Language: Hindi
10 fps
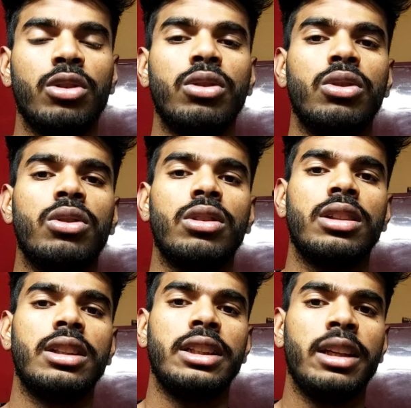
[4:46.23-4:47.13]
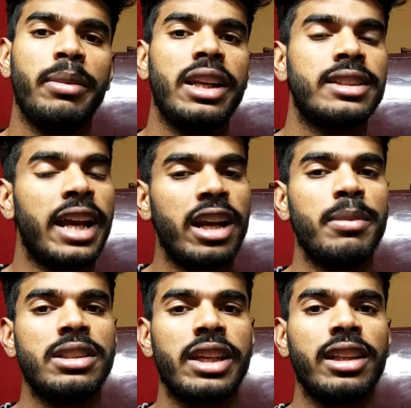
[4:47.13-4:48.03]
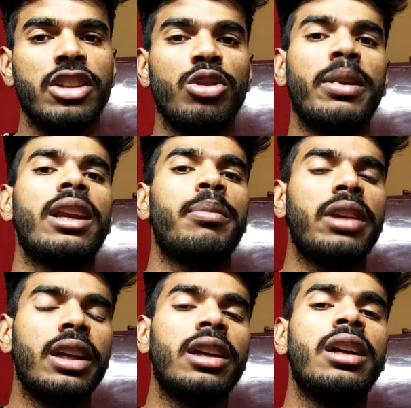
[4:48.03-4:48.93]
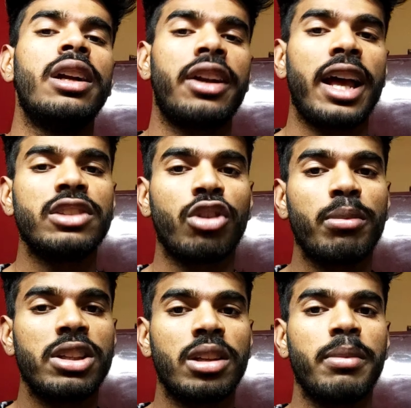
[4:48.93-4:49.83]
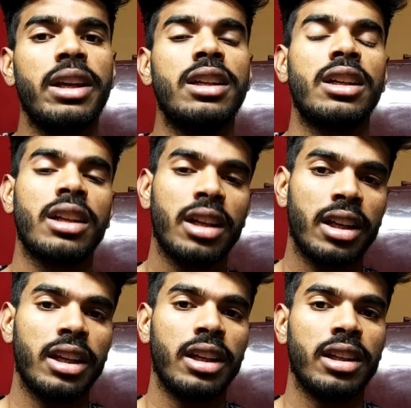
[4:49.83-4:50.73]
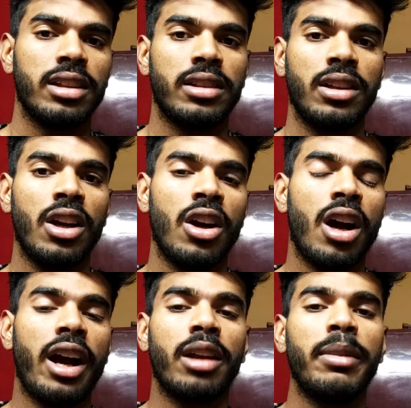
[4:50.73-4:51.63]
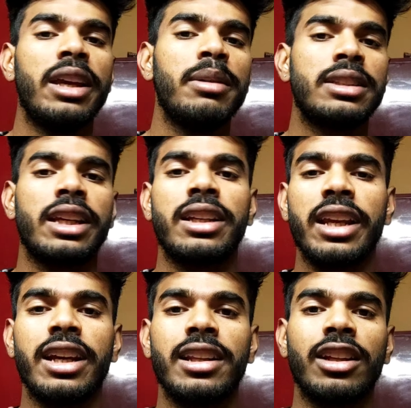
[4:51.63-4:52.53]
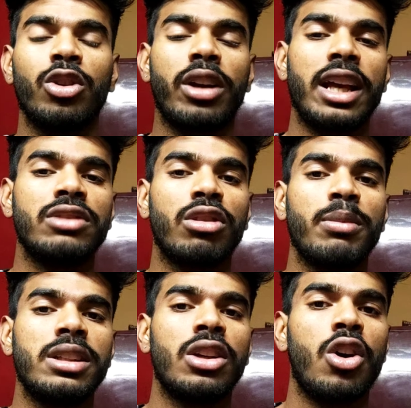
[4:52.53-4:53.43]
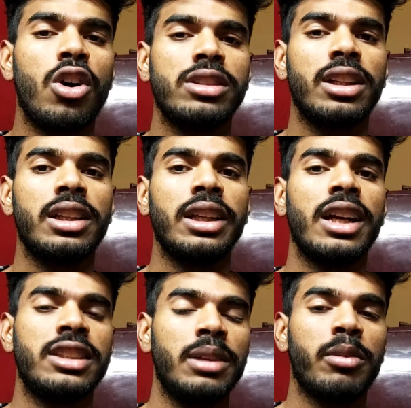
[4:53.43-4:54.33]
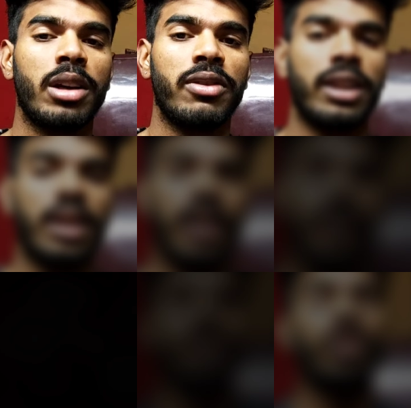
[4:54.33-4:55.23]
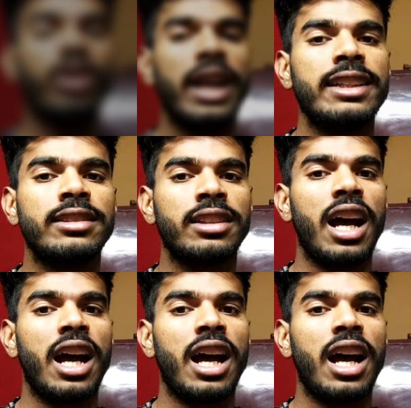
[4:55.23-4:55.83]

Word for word: तो ये मेरी सेकंड मिस्टेक थी जो मैंने अपने ट्रांसफॉर्मेशन में करी अगर मैं ये मिस्टेक नहीं करता तो ट्रांसफॉर्मेशन और जल्दी अचीव कर पाता तो गई